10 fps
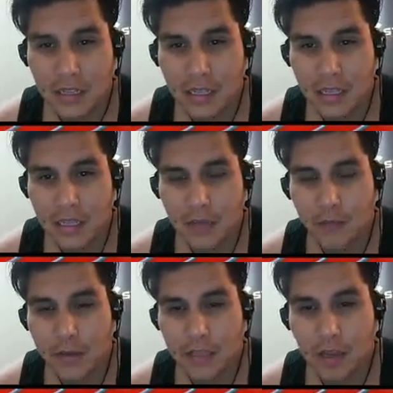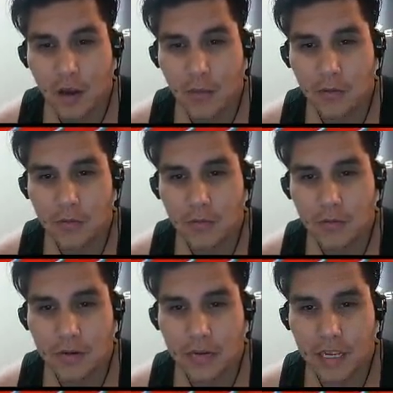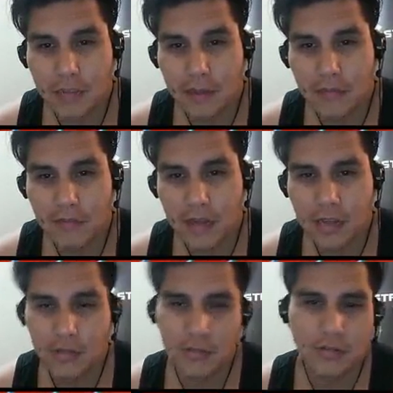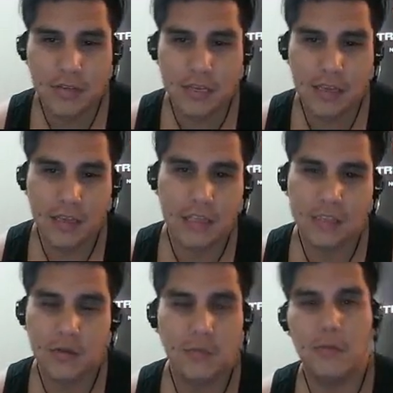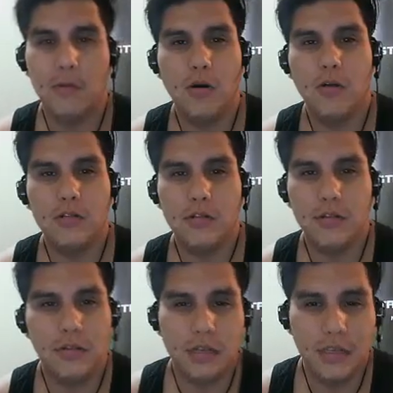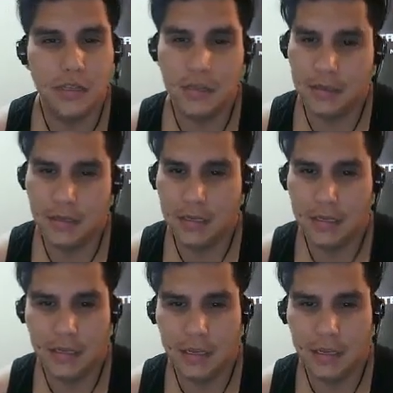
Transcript: Eh, que fue quitado por un rey malvado que es como un monstruo y,